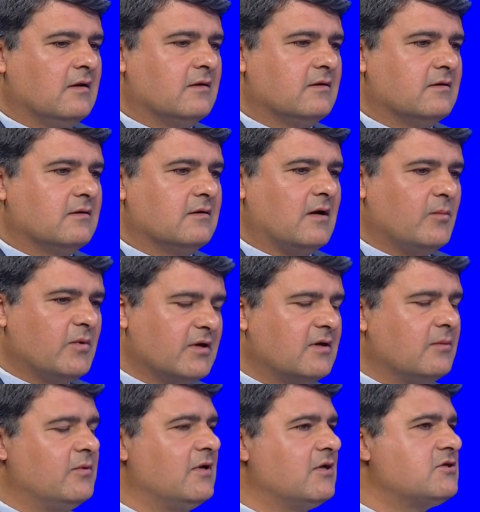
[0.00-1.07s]
Ee,
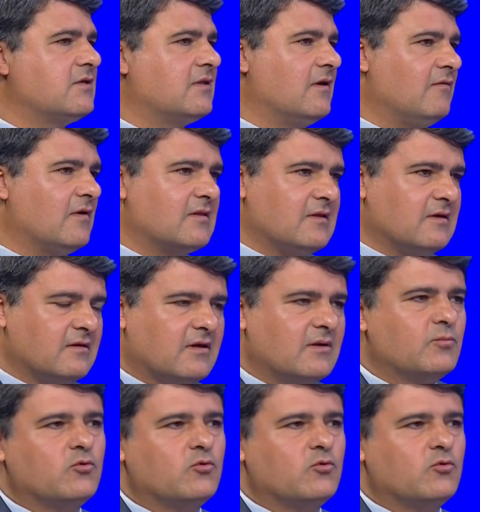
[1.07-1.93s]
Amerika Birleşik Devletleri'ndeki